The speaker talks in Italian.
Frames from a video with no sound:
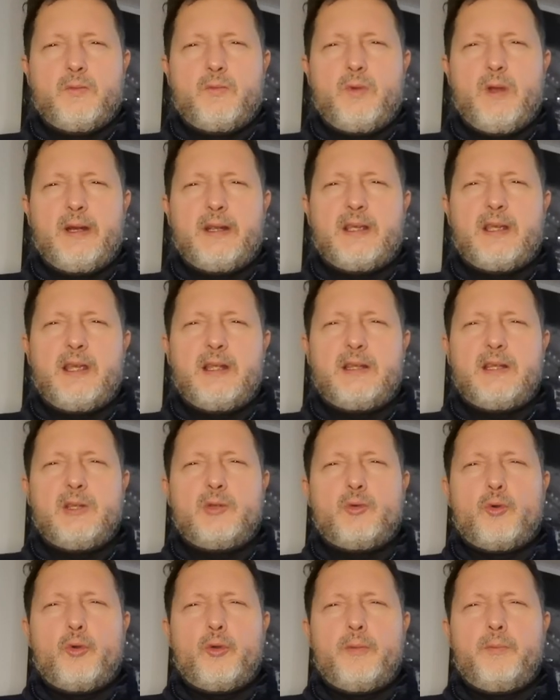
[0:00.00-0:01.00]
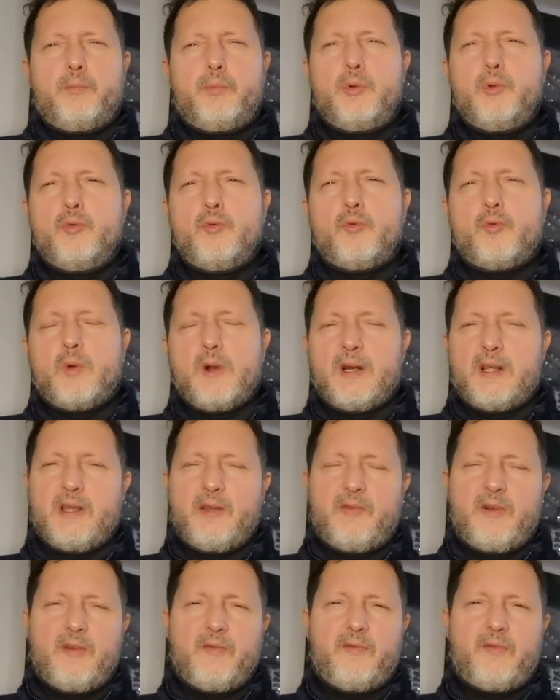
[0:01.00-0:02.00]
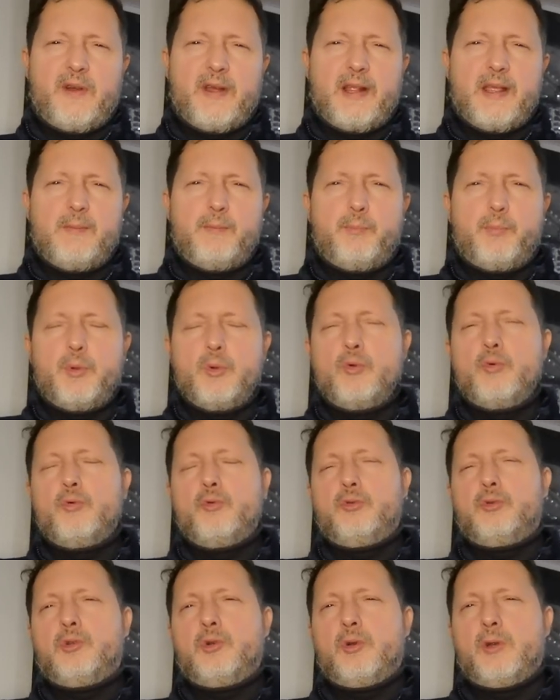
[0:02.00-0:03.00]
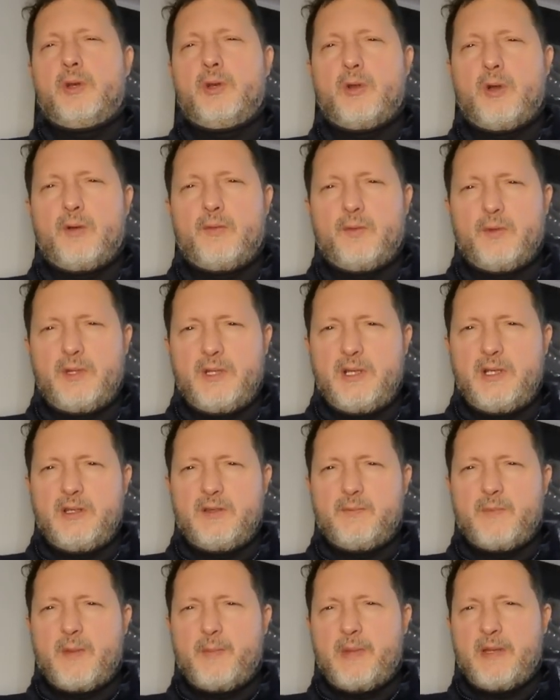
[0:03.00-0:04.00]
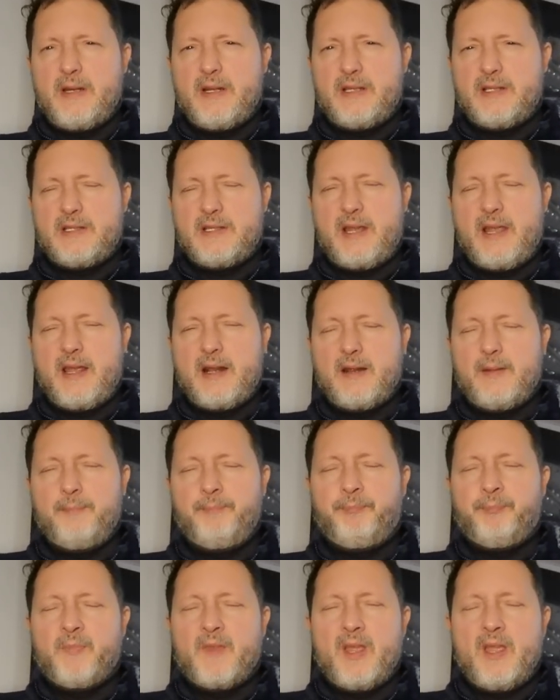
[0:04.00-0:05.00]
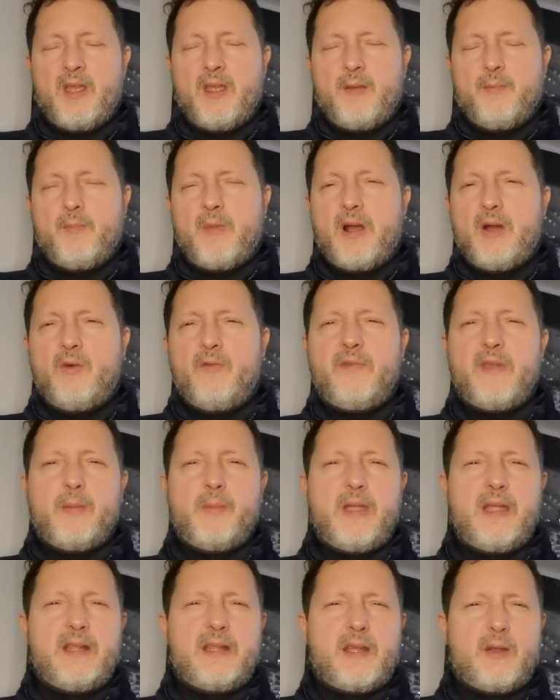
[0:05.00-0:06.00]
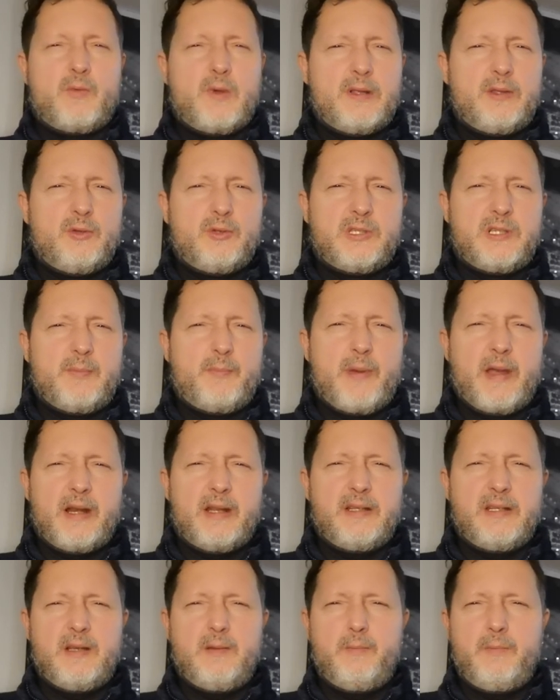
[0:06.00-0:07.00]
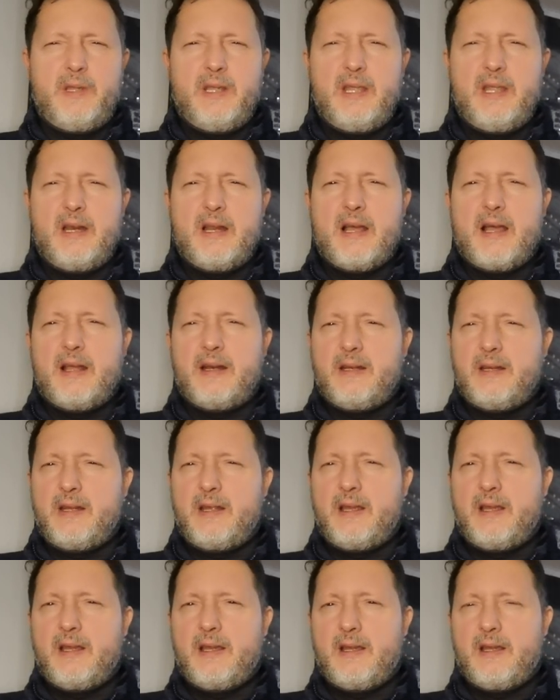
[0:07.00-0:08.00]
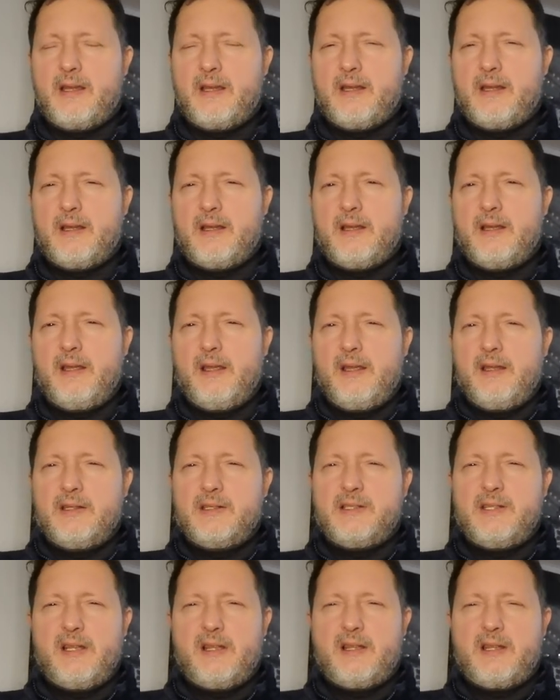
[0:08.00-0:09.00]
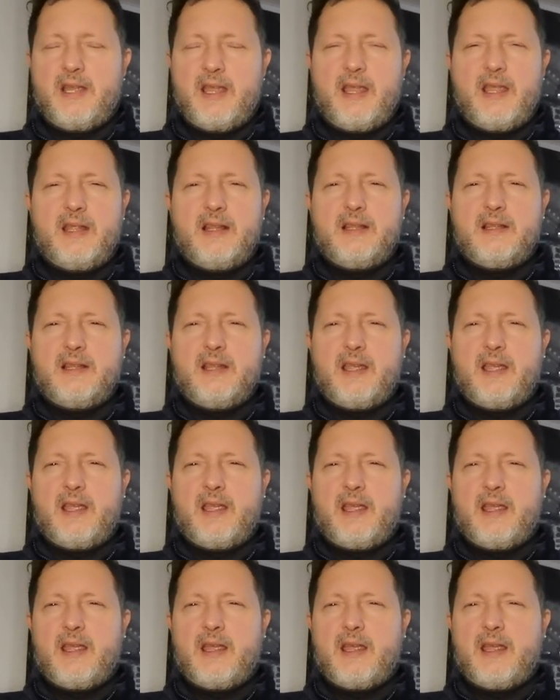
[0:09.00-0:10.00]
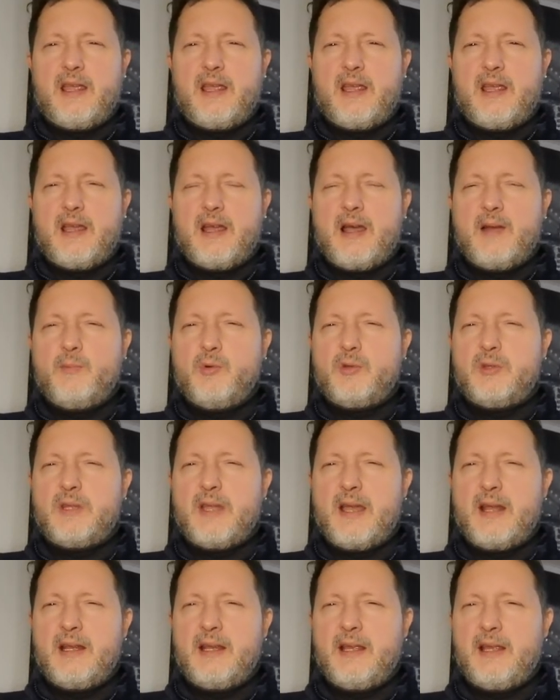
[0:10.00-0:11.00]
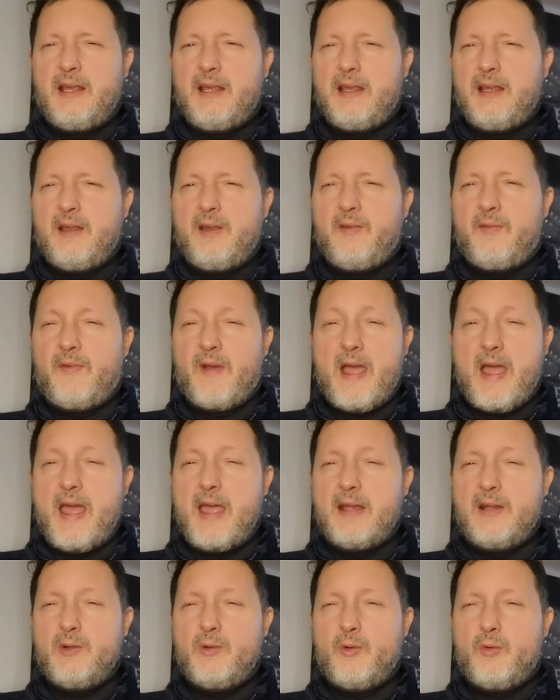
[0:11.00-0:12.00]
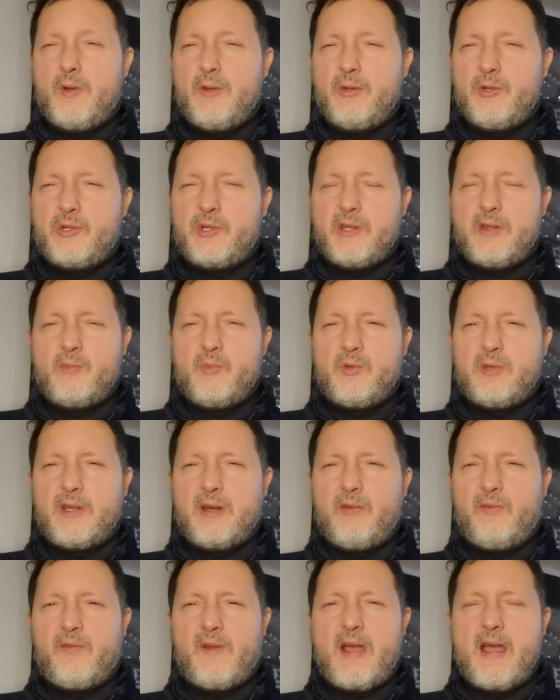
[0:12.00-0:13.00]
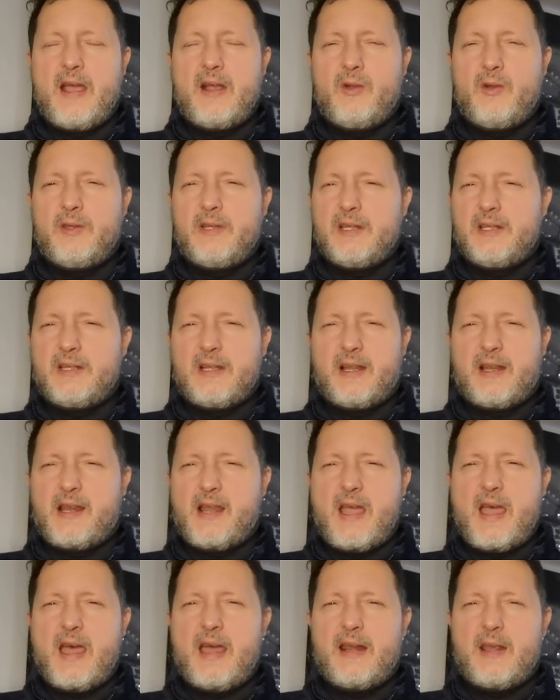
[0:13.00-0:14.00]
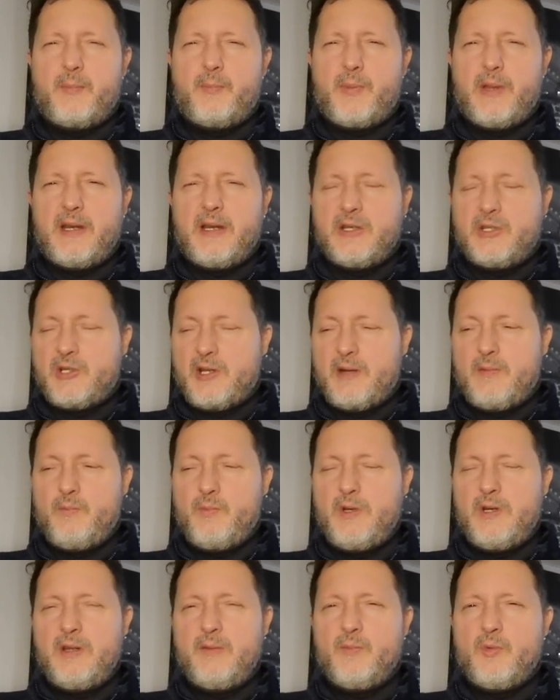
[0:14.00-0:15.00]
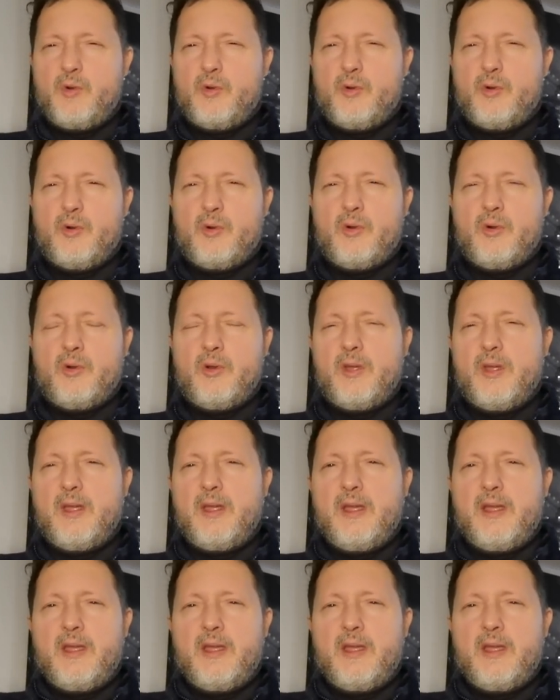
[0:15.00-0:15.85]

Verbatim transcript: qualche titolo in più, qualche fanfare in più sul rinnovo di Ismael Bennasser ma ovviamente quando si parla del Milan eh, si tende a buttare fango quando c'è da buttare fango, ad attaccare appena c'è il minimo...